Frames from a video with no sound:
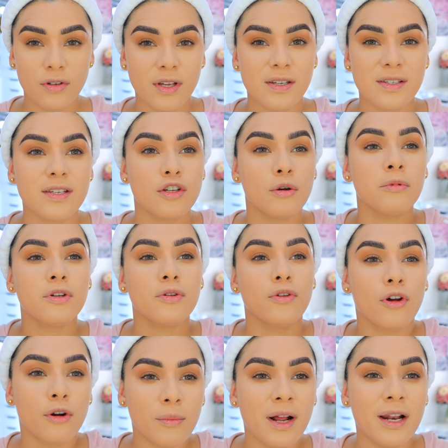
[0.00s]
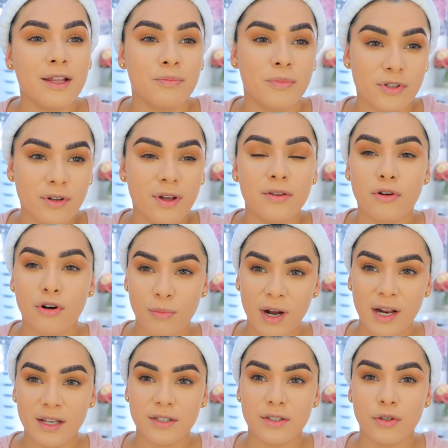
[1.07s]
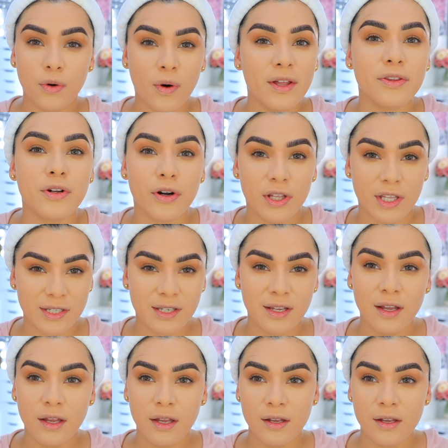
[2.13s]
o sea, si somos normales, personas normales, no androides,